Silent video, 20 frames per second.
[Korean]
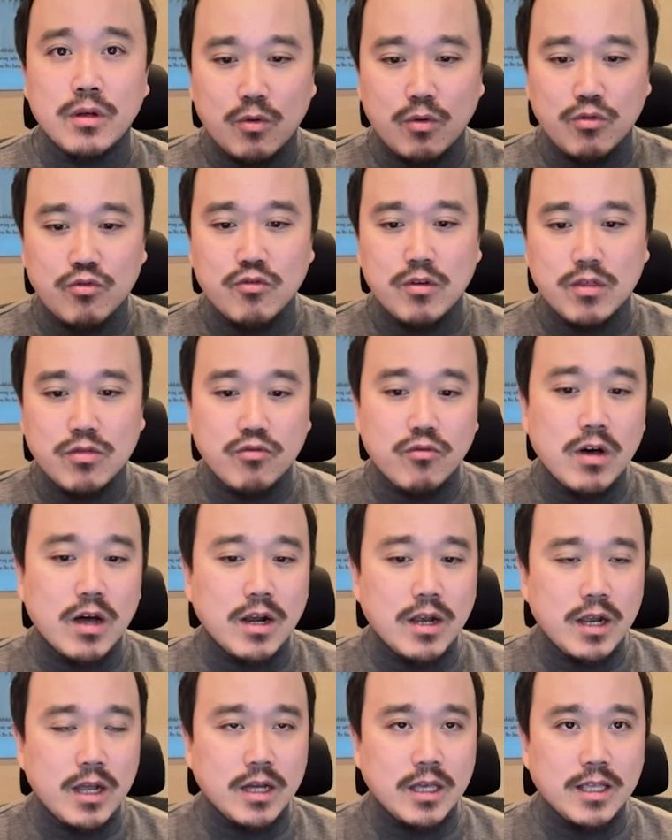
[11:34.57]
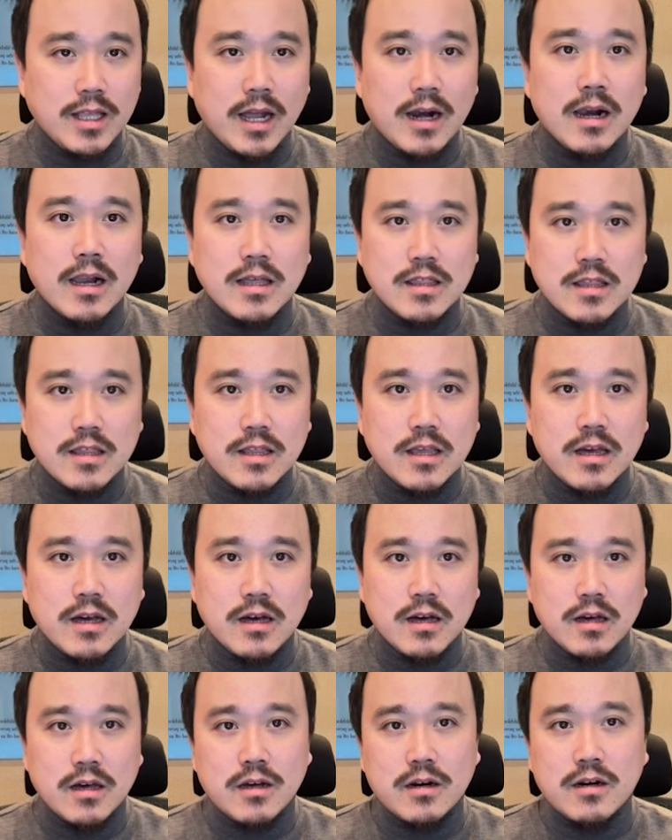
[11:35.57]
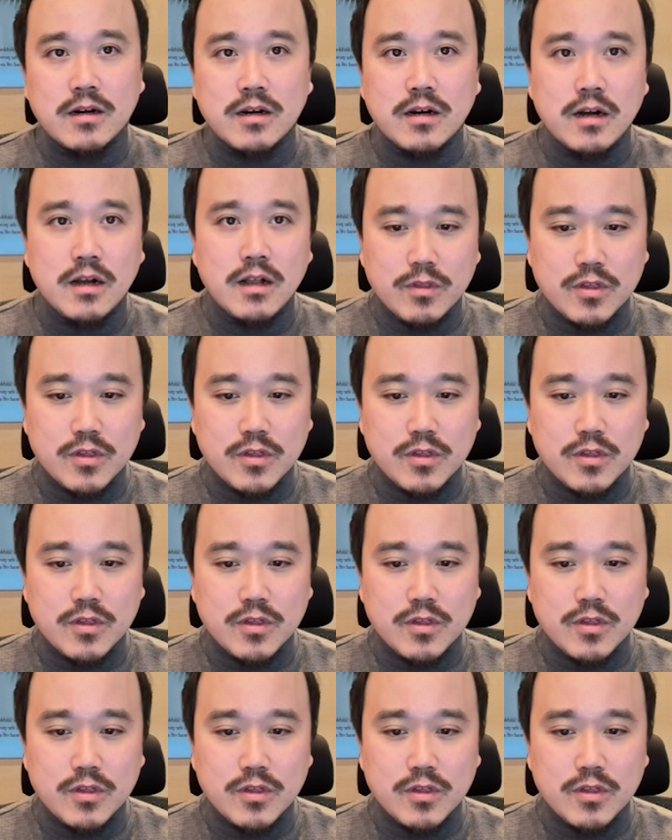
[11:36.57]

고추의 수확량이 달라지냐를